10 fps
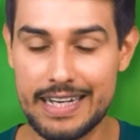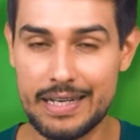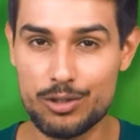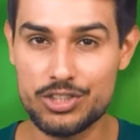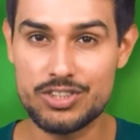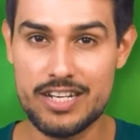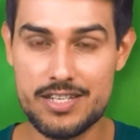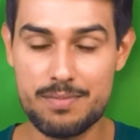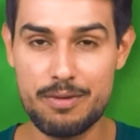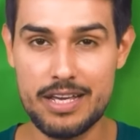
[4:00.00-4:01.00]
गेन और
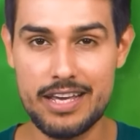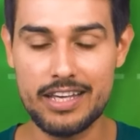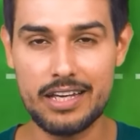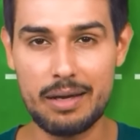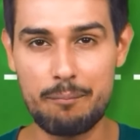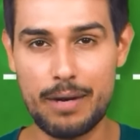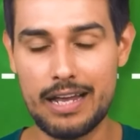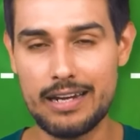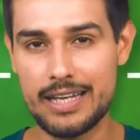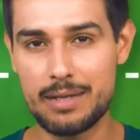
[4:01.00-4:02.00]
स्ट्रेस में एक बड़ा
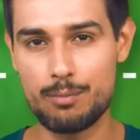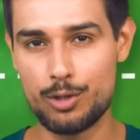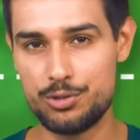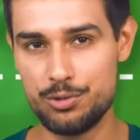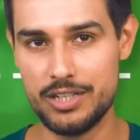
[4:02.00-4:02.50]
लिंक मौजूद